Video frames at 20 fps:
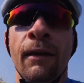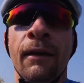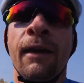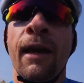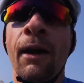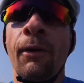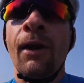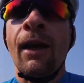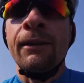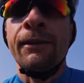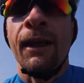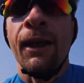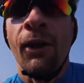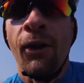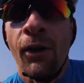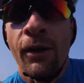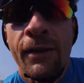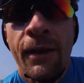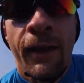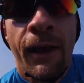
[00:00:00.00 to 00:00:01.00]
che è un'altra
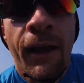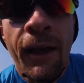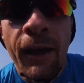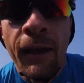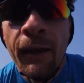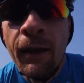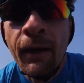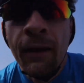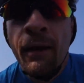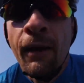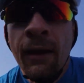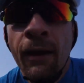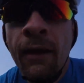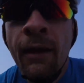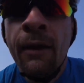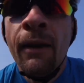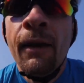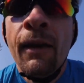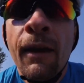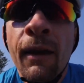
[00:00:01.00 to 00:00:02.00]
cosa che
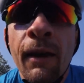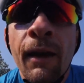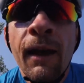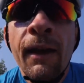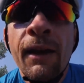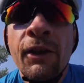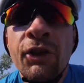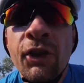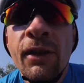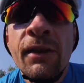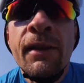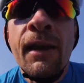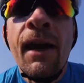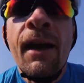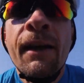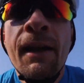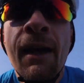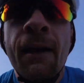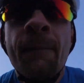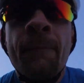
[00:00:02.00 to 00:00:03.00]
è
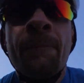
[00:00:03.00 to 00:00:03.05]
necessaria.